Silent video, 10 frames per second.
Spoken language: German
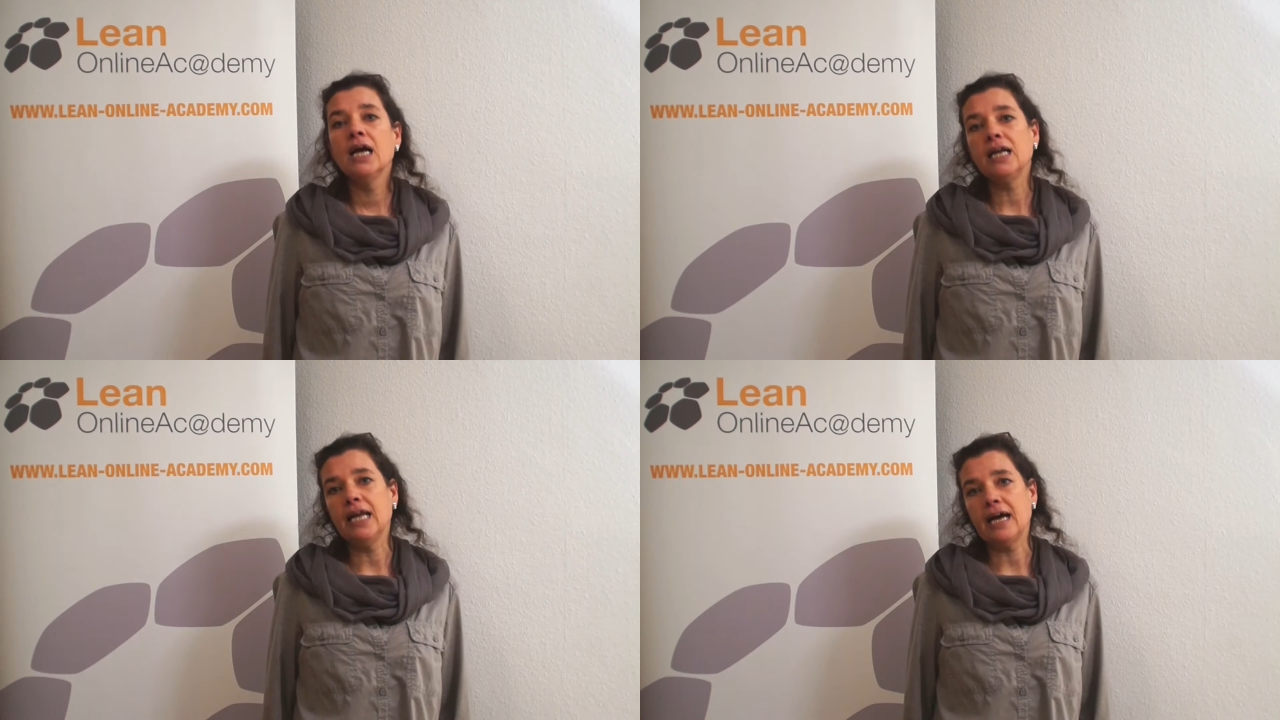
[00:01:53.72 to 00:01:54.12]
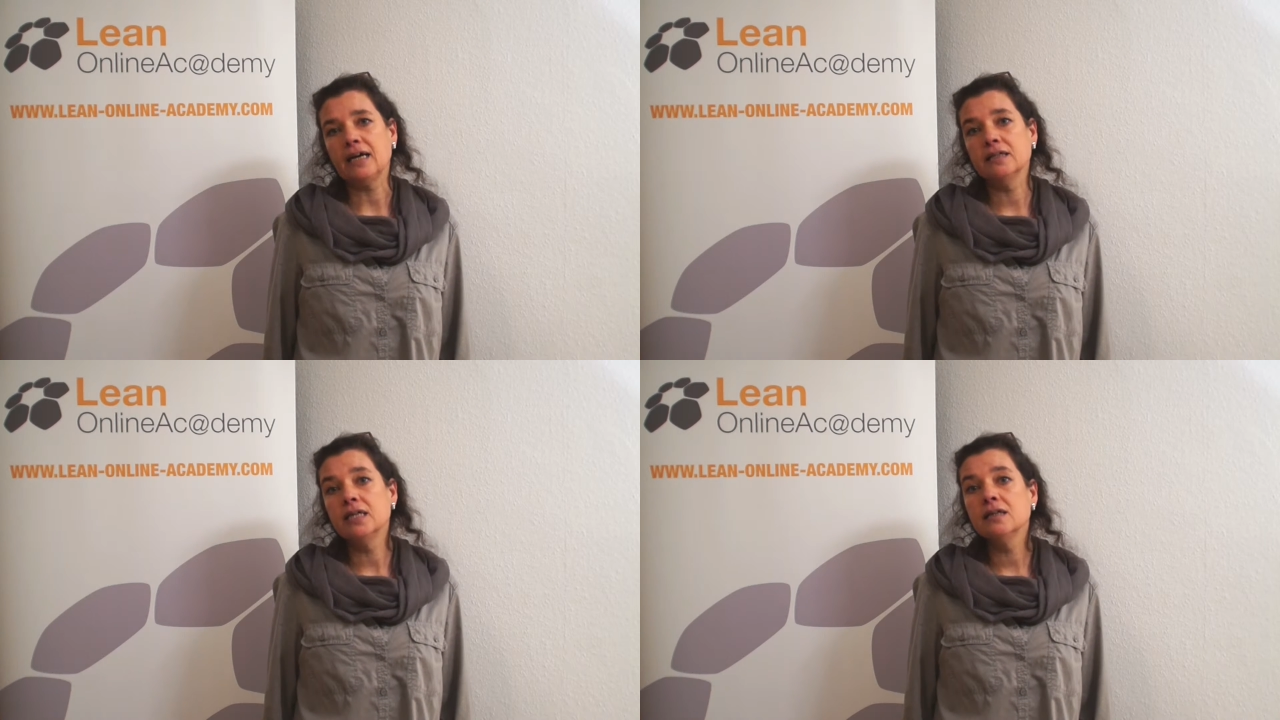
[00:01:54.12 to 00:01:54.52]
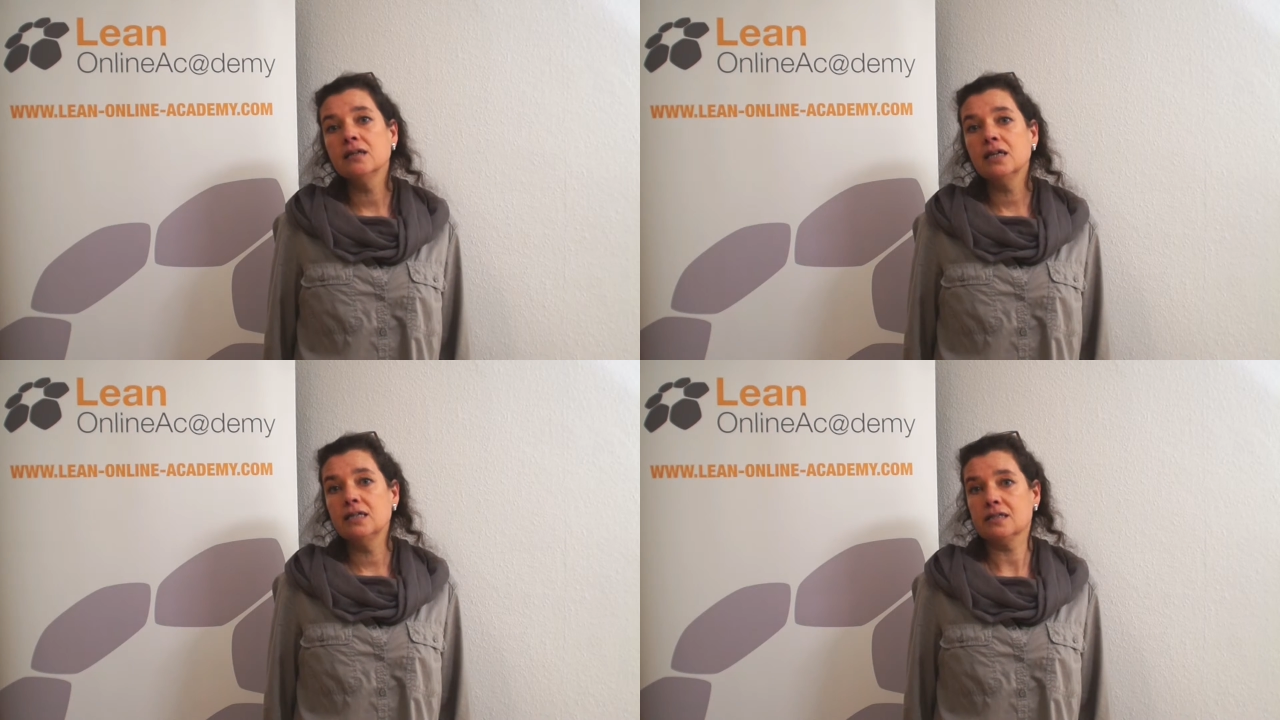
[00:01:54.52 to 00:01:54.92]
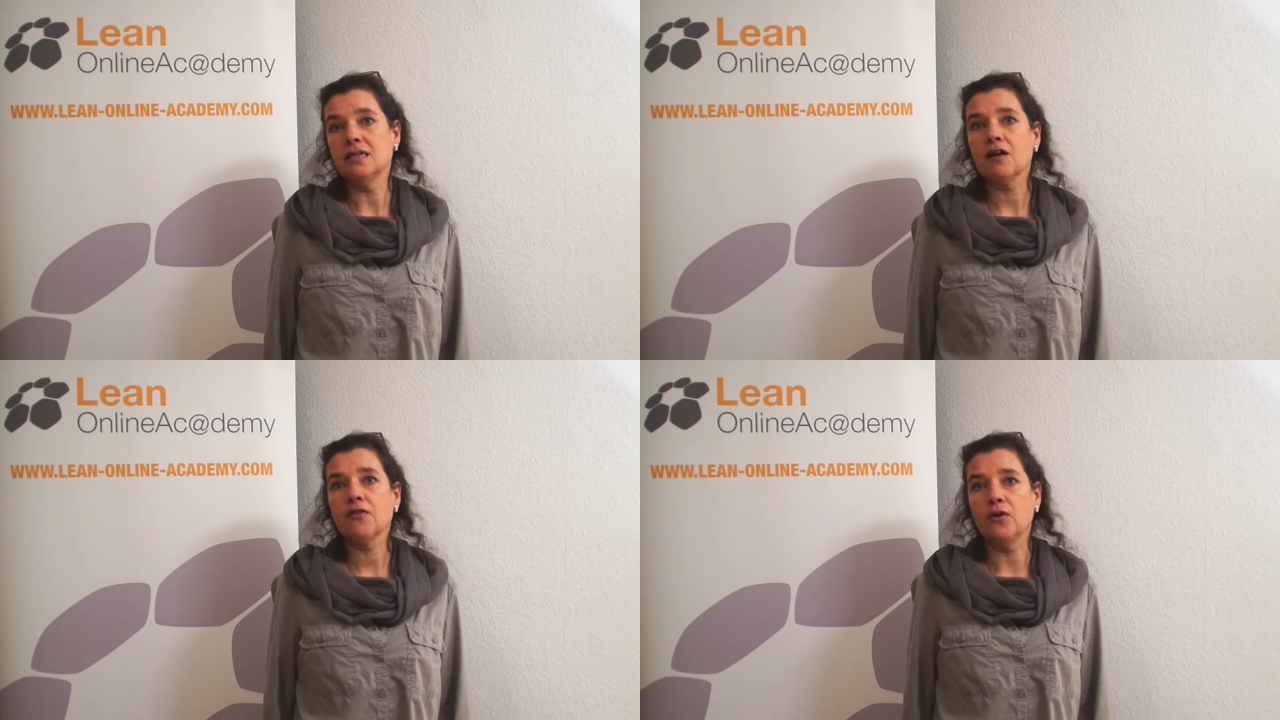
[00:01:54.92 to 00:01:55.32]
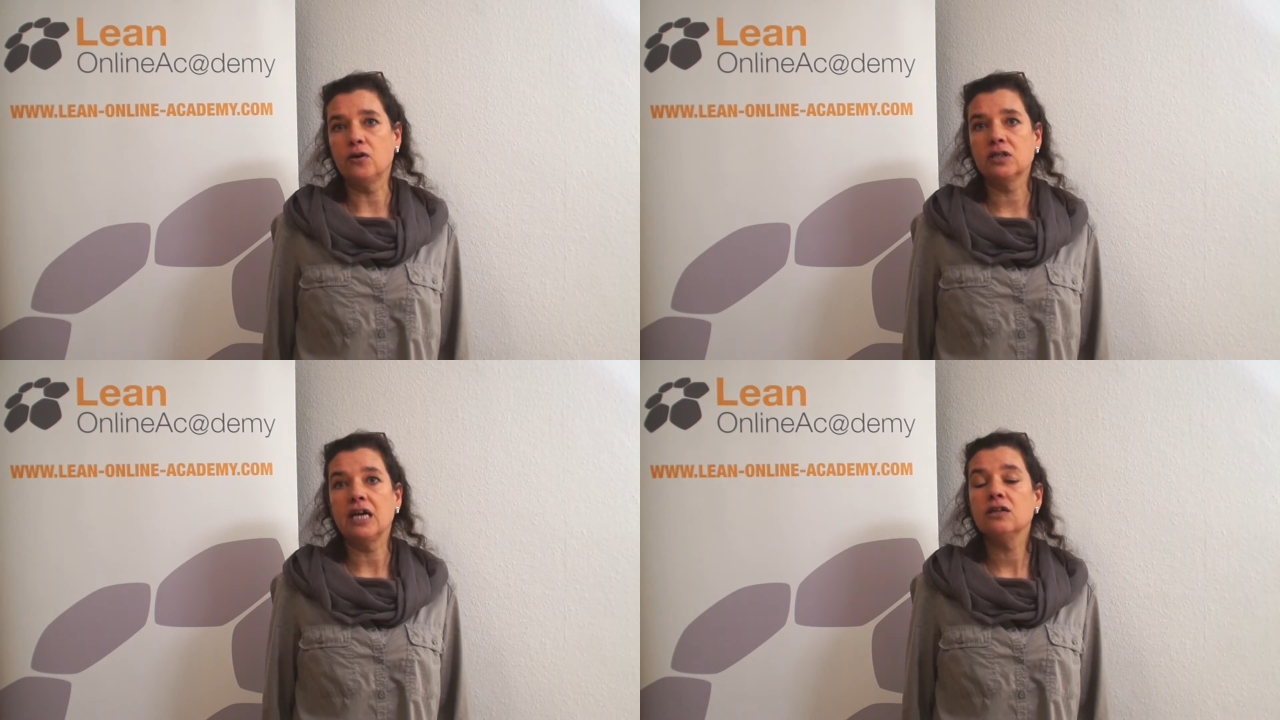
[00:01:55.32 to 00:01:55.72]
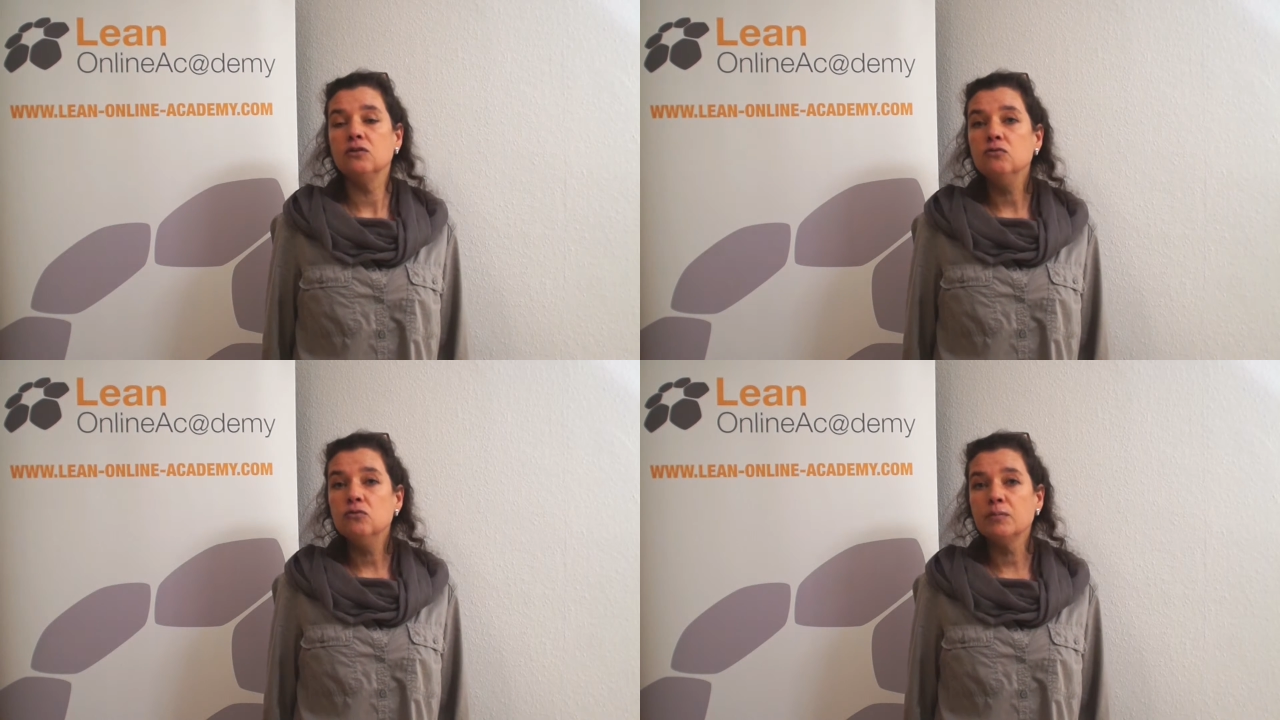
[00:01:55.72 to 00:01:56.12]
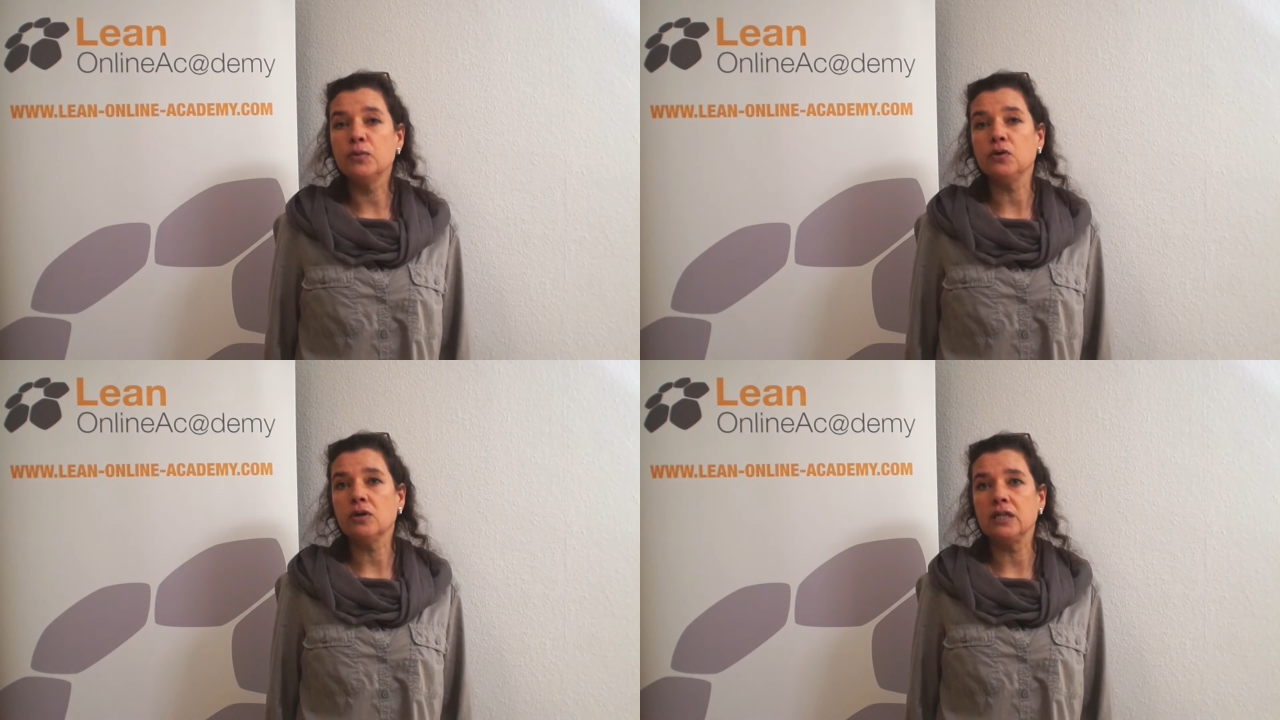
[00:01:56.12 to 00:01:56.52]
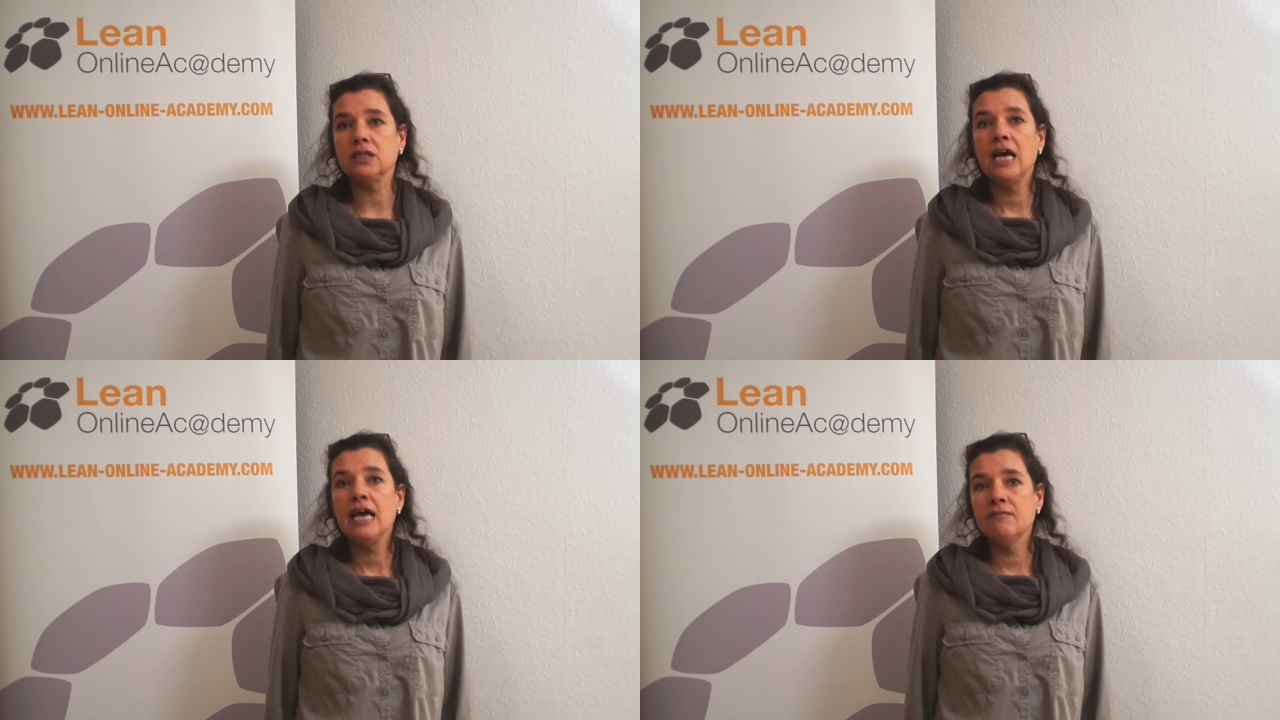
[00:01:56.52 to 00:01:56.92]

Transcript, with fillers: Lernen ist nach Thorndike nur möglich,